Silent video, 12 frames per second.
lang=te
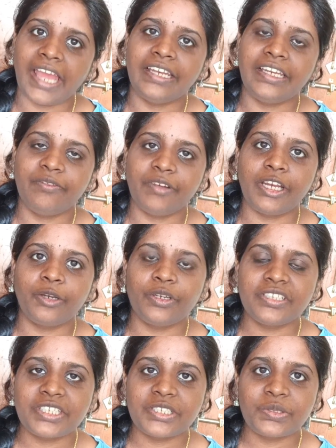అండ్ ఇవాళ
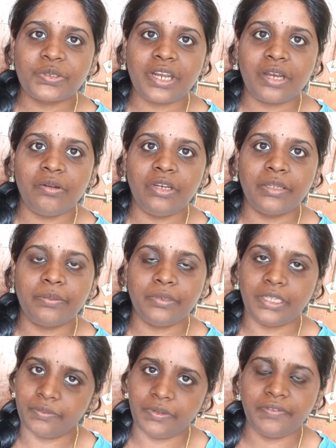కూడా చేస్తున్నాను
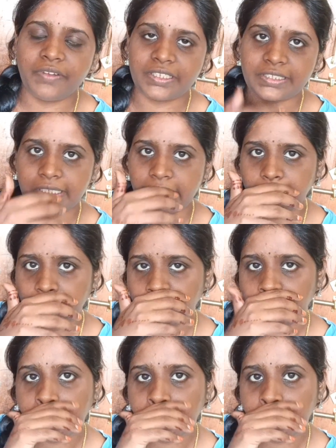లిక్విడ్ ఫాస్టింగ్